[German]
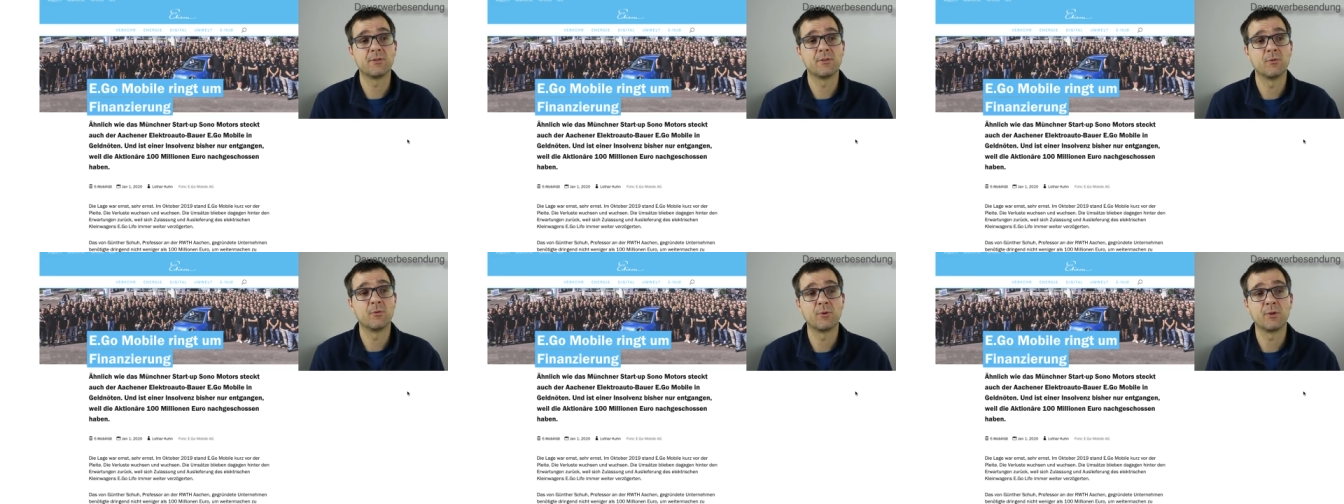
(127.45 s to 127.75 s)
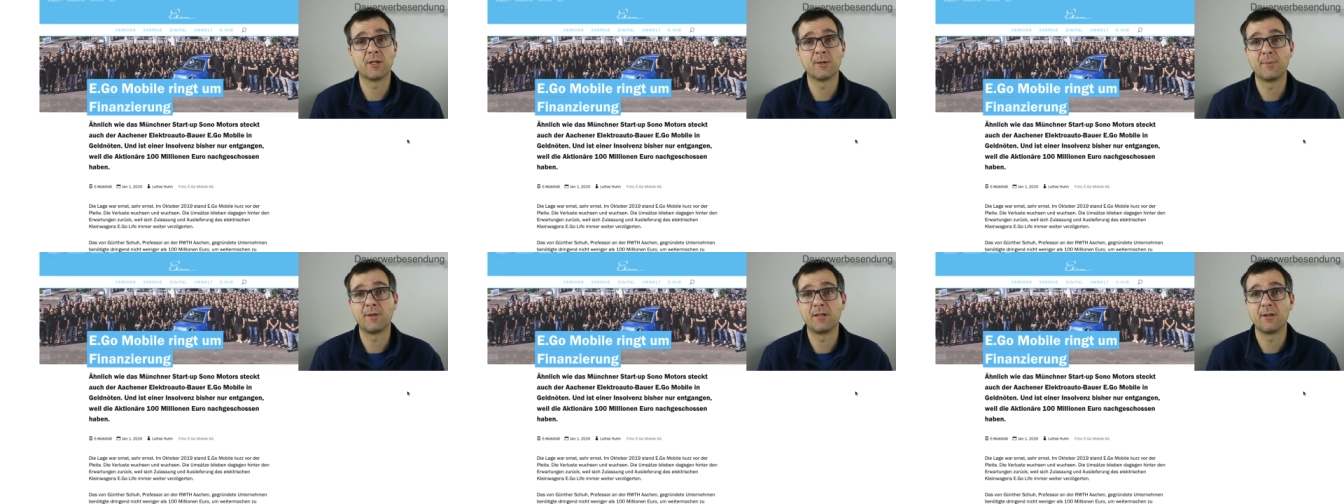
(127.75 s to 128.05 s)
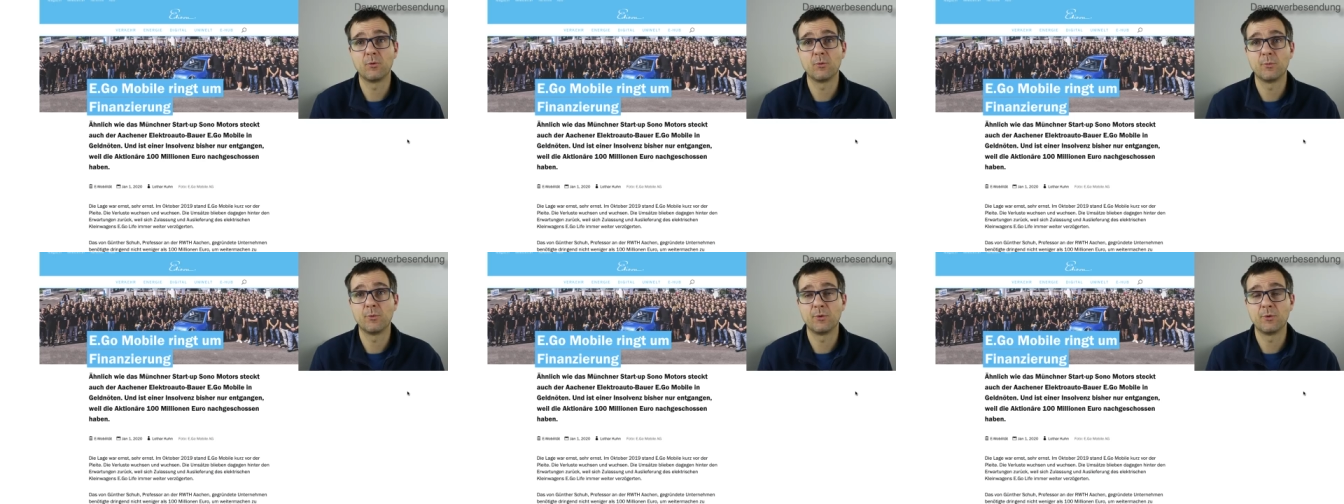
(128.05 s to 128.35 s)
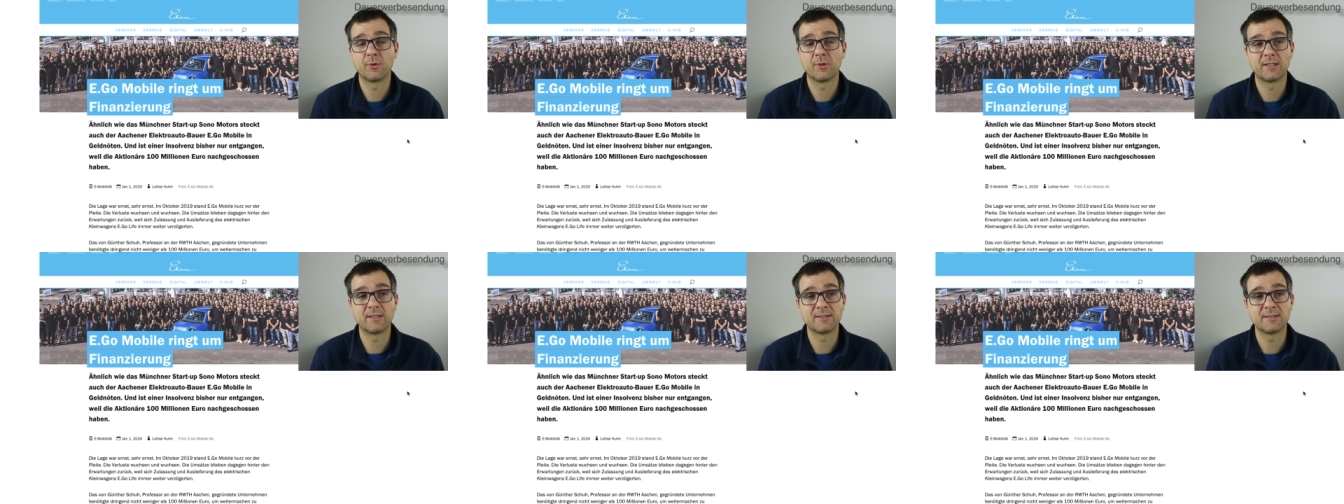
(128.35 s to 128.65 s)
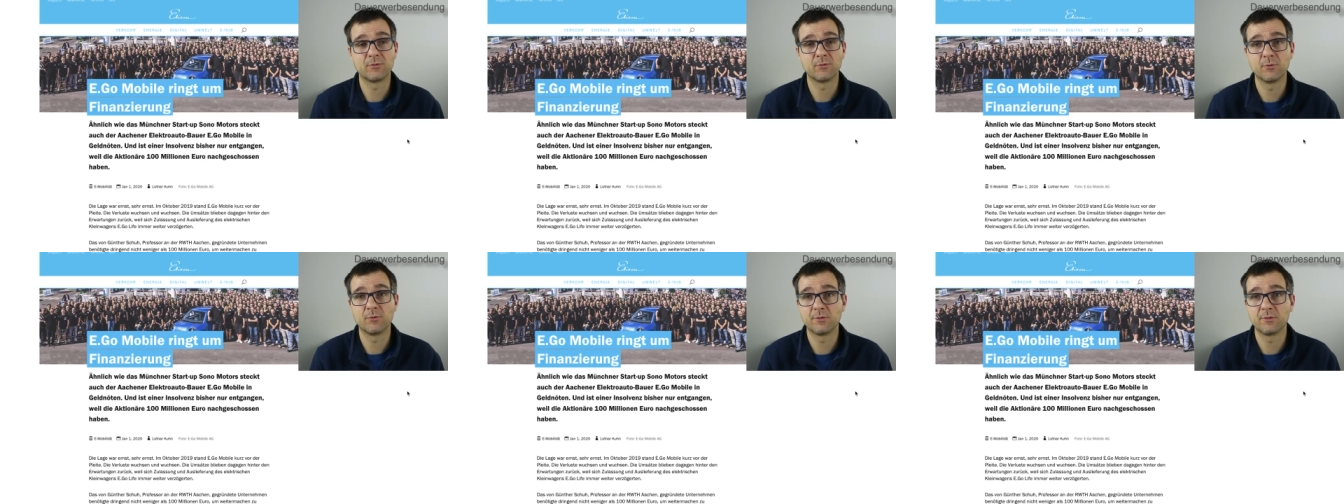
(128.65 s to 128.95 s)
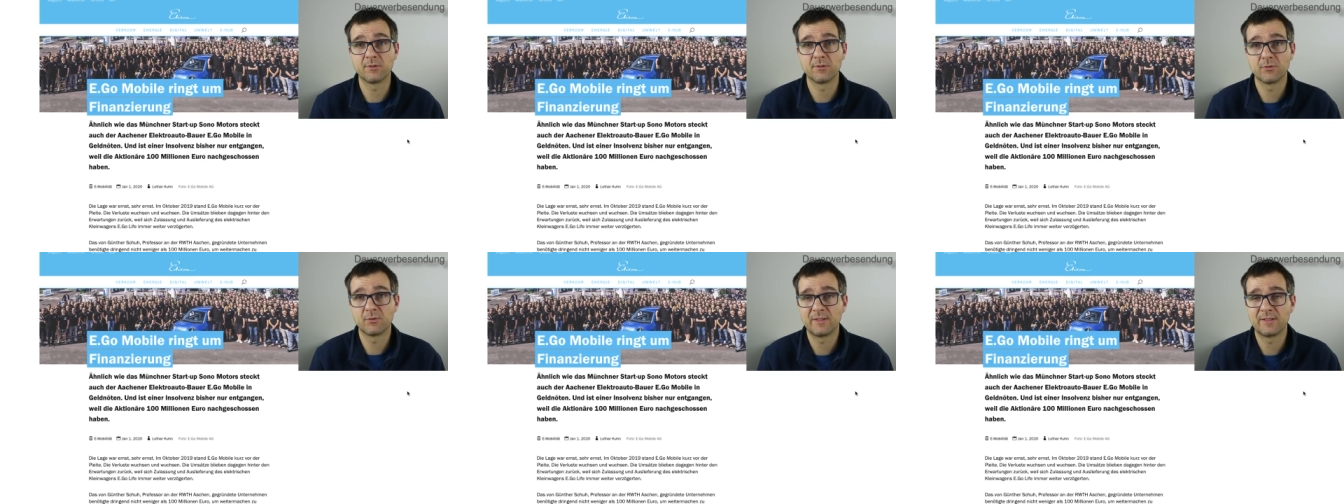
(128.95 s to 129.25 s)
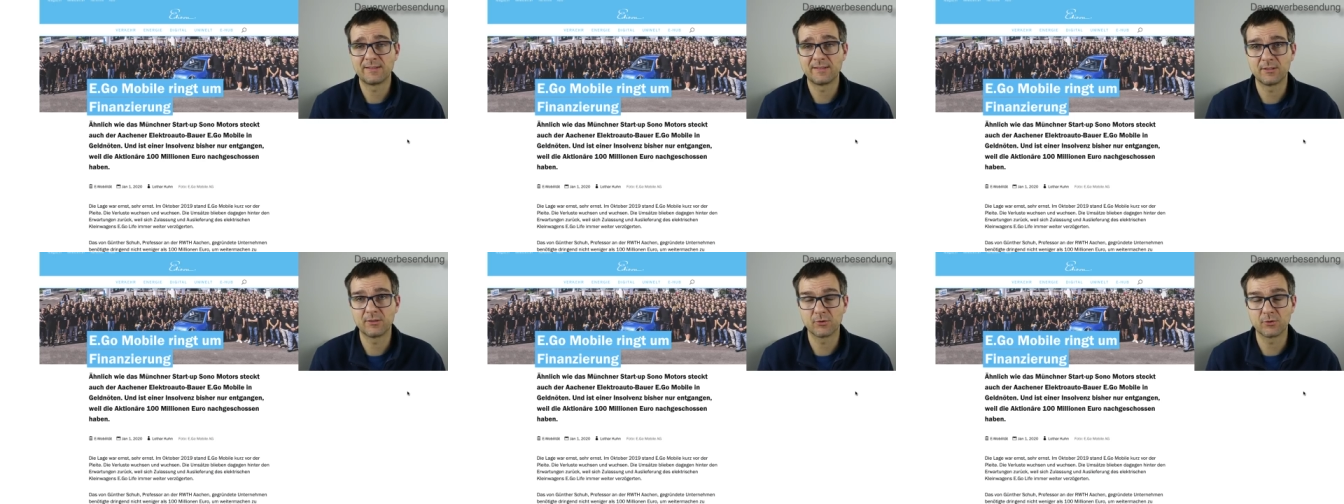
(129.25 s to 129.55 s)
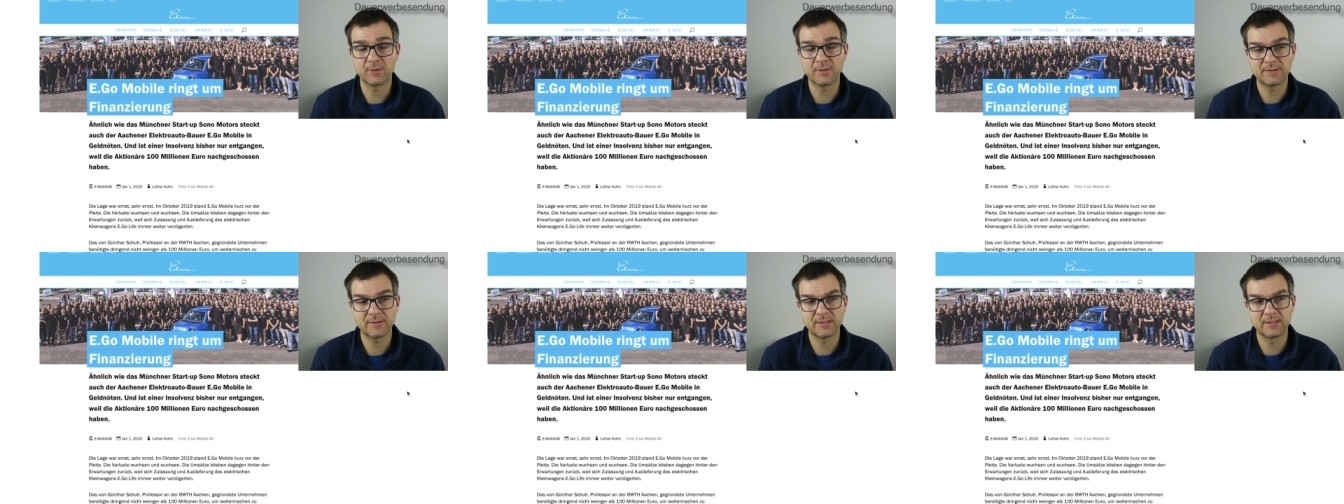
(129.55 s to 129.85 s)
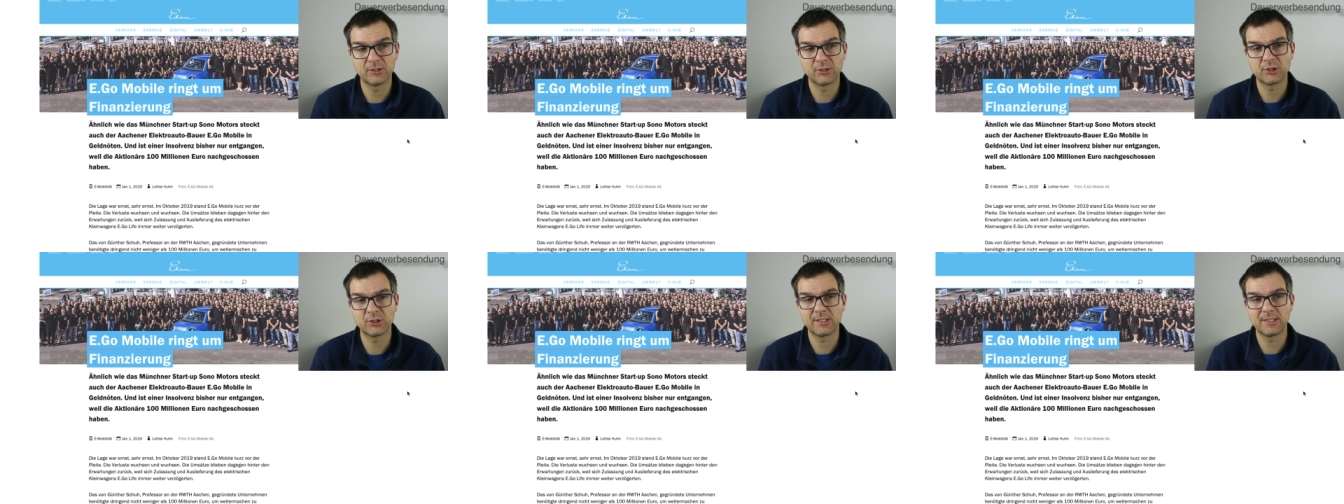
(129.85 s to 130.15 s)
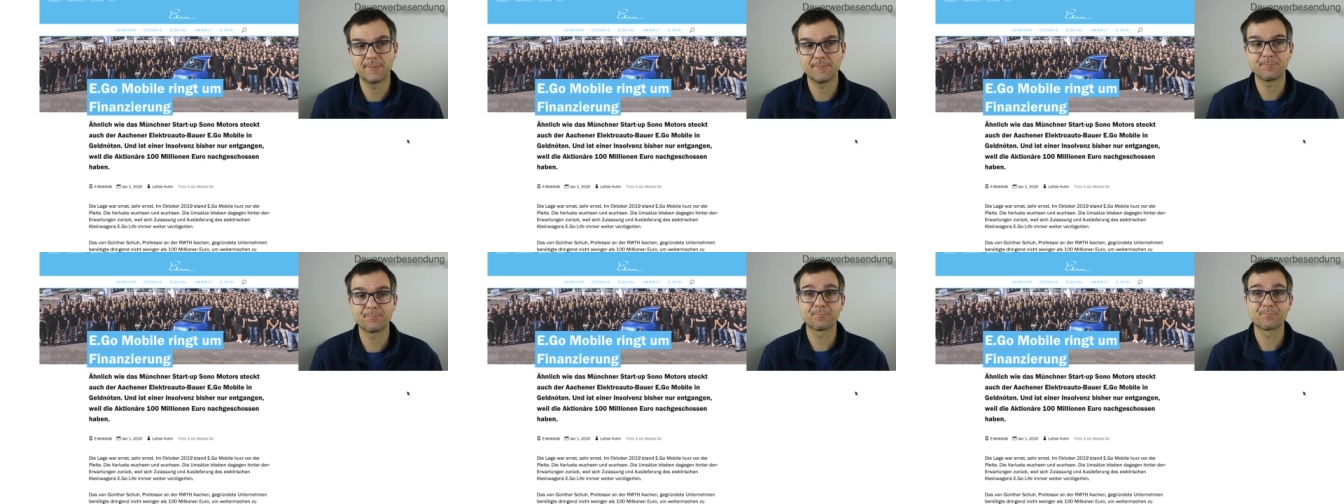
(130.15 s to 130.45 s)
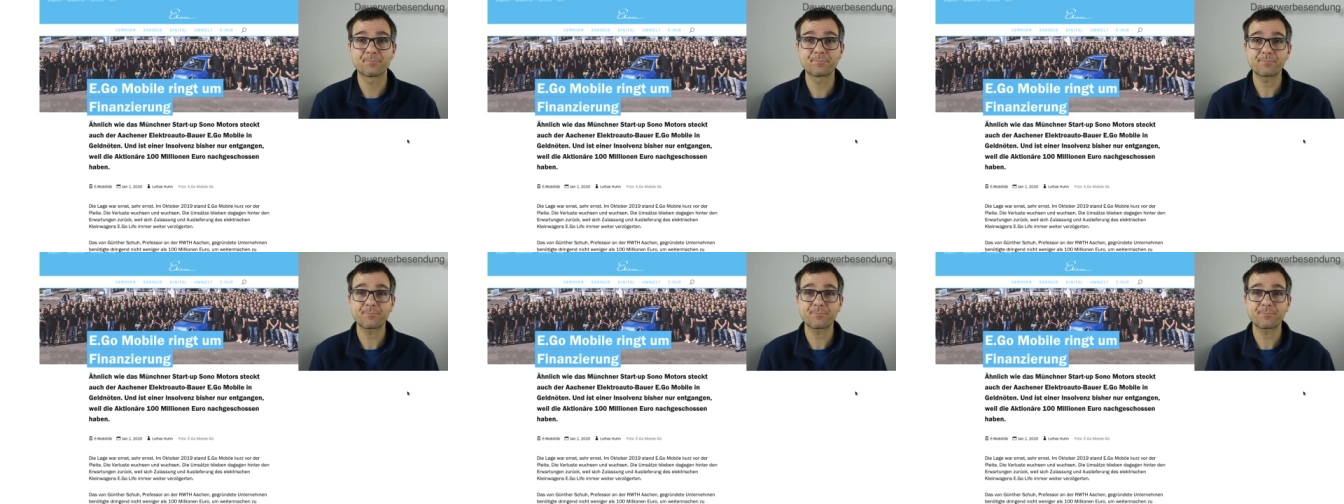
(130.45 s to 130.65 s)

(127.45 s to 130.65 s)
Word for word: oder bei der Homologation zusätzliche Kosten entstehen.